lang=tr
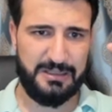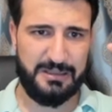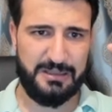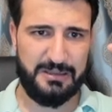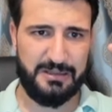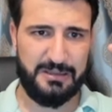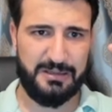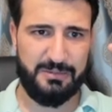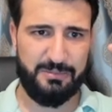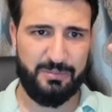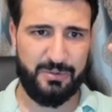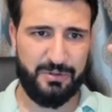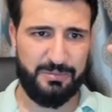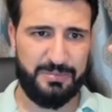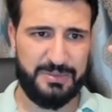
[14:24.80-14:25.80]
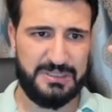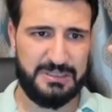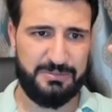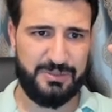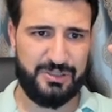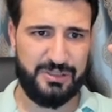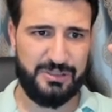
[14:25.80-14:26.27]
E, bu
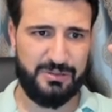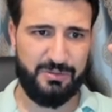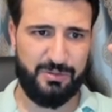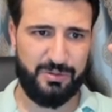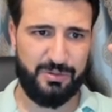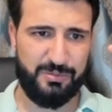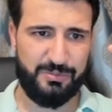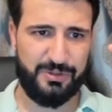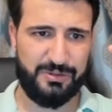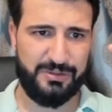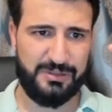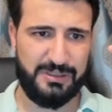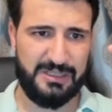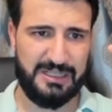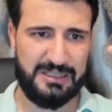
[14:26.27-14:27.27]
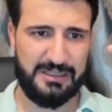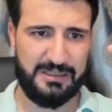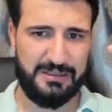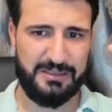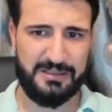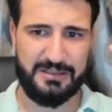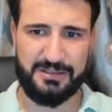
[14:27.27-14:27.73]
bizim için olumludur,
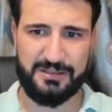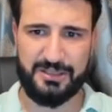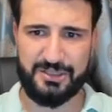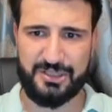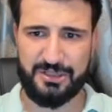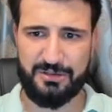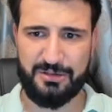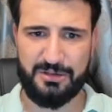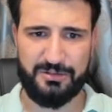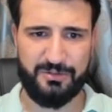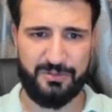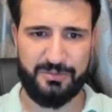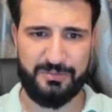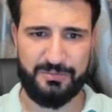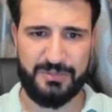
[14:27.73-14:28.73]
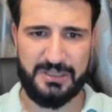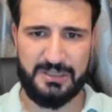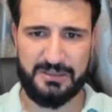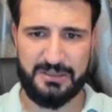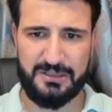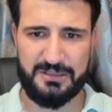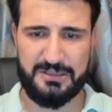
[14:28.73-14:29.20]
yeterlidir. Teşekkür ediyorum.
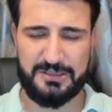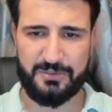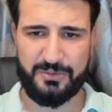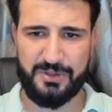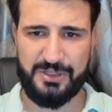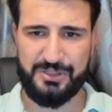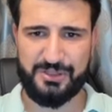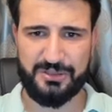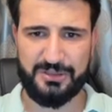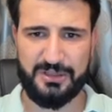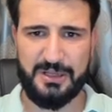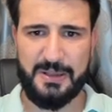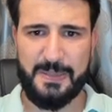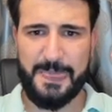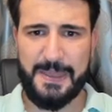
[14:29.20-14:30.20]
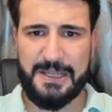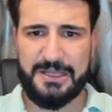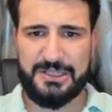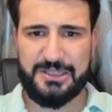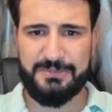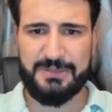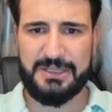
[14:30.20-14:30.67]
Disco
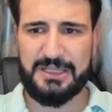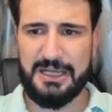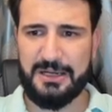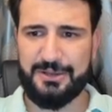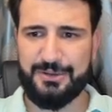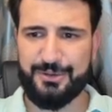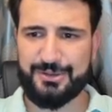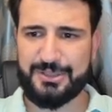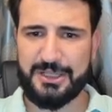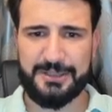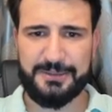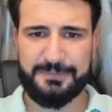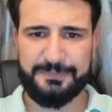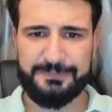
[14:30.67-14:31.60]
Şimdi değerli dostlar.